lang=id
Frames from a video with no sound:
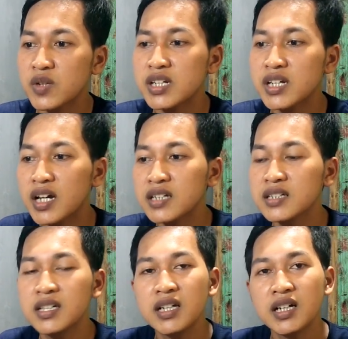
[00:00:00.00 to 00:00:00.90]
sesuai
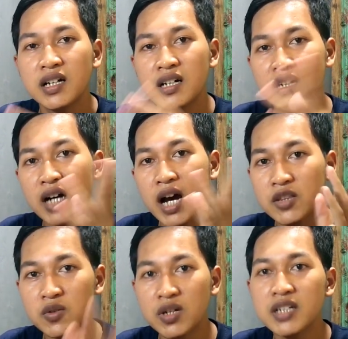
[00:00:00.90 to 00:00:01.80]
dengan uh,
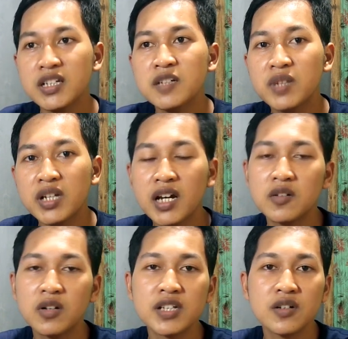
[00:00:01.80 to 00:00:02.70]
aturan yang
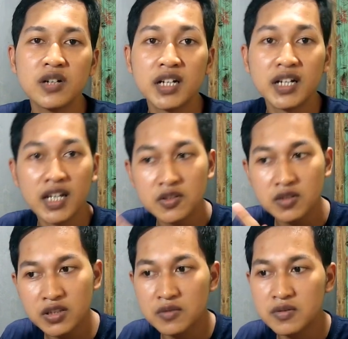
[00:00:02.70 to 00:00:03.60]
diberikan oleh seorang
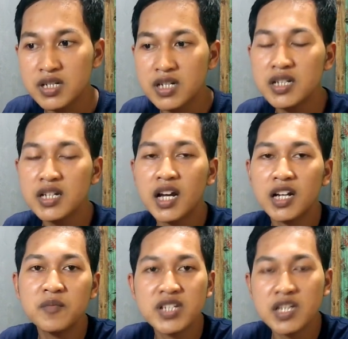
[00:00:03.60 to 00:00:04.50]
kreator itu jadi
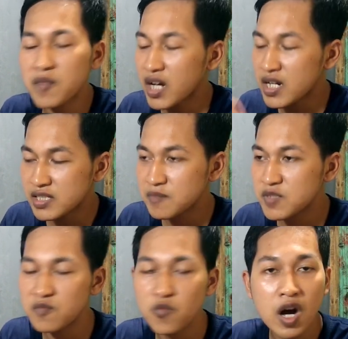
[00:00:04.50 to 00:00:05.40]
kalian bisa
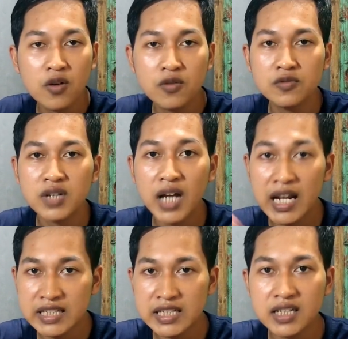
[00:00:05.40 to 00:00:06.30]
mengcustom semua
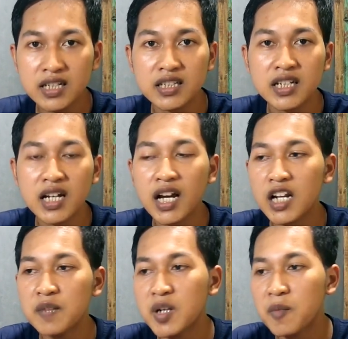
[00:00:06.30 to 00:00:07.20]
kalian ketika
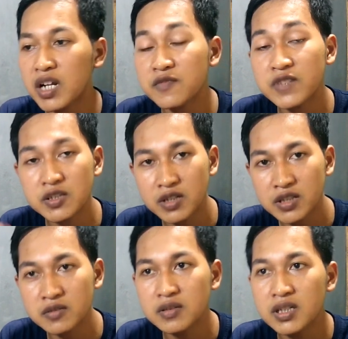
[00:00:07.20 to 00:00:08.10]
kalian mendapatkan fitur
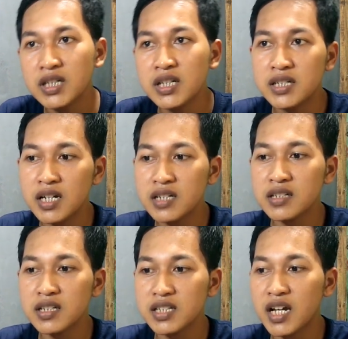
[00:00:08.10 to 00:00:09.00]
itu
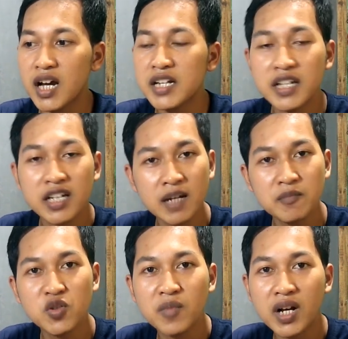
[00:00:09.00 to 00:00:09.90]
dan ketika ada yang
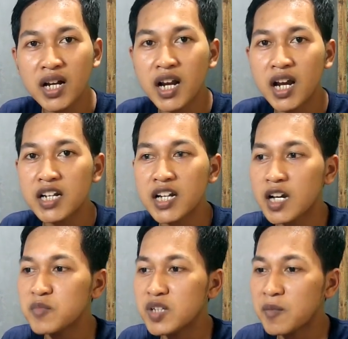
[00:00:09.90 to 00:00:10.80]
gabung maka kalian
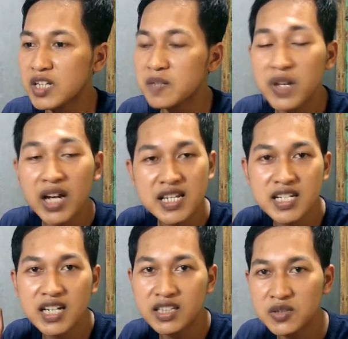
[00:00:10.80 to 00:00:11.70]
akan mendapatkan
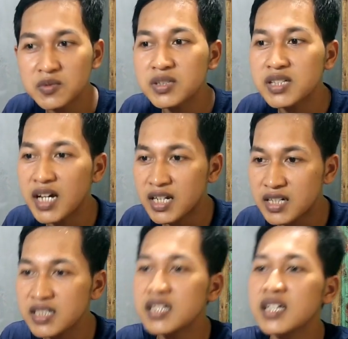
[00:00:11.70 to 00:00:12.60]
penghasilan itu
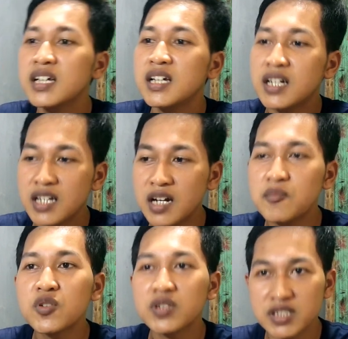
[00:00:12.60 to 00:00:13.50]
dari
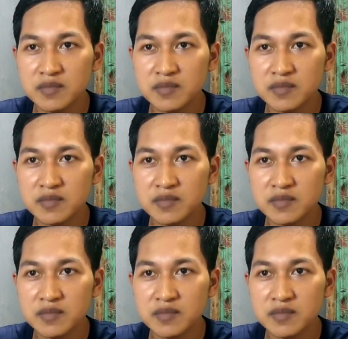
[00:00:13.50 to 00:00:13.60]
gabung